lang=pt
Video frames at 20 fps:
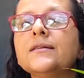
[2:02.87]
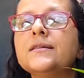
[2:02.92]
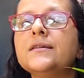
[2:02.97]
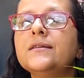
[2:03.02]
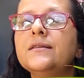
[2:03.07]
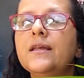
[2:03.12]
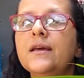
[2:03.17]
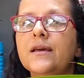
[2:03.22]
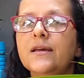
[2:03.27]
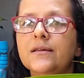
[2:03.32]

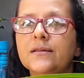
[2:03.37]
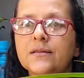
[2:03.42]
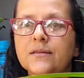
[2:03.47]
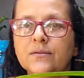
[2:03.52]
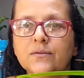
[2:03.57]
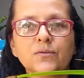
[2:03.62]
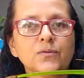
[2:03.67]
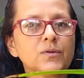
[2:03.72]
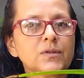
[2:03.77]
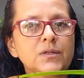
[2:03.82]

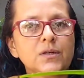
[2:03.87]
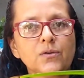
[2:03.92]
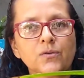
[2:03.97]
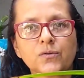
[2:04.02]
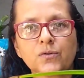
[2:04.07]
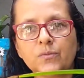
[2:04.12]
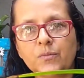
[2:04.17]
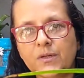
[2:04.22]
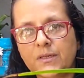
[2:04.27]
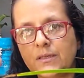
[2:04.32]
acidez no seu
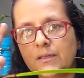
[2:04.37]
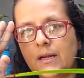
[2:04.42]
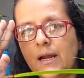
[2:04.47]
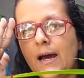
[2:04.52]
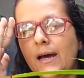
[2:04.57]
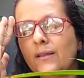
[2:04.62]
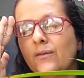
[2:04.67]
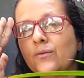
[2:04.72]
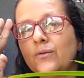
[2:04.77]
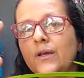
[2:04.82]

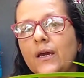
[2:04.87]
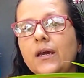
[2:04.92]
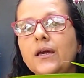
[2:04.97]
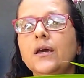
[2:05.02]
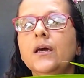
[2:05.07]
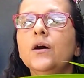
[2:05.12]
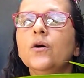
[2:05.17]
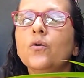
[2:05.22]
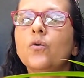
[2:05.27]
substrato, né?